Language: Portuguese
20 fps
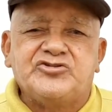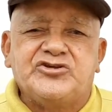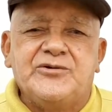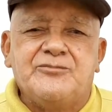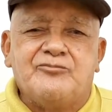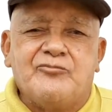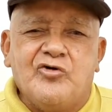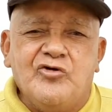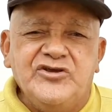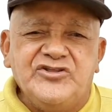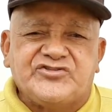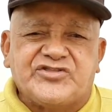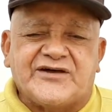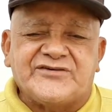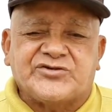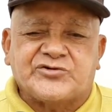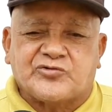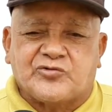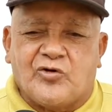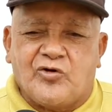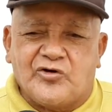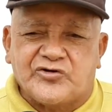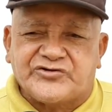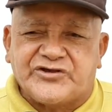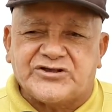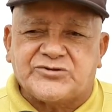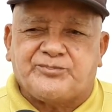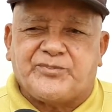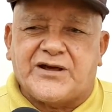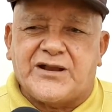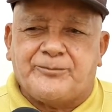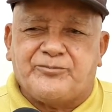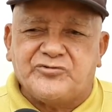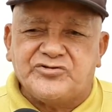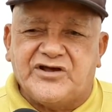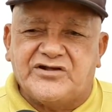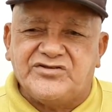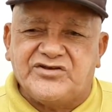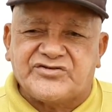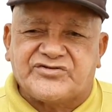de muitas coisas para
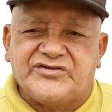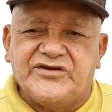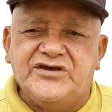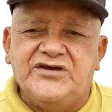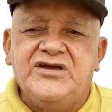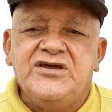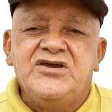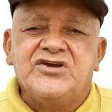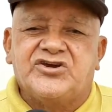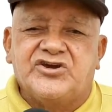poder dizer